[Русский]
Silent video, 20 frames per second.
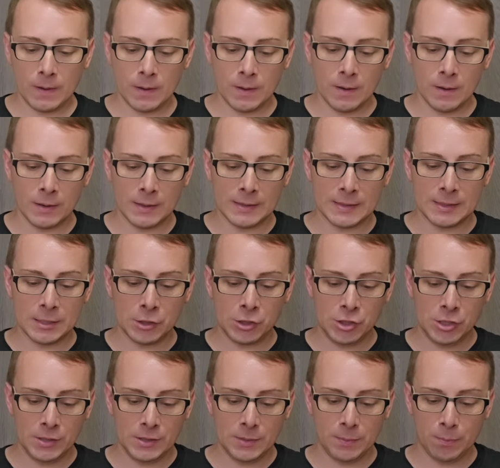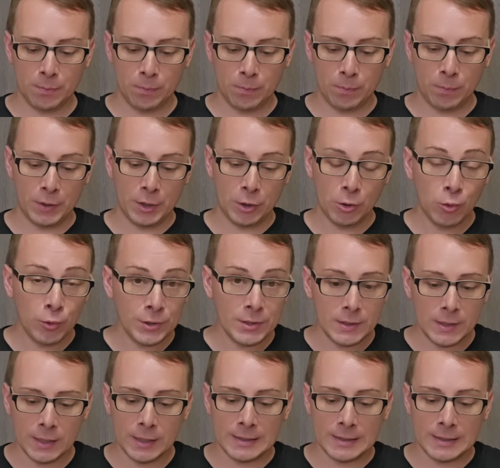а, к защите природе,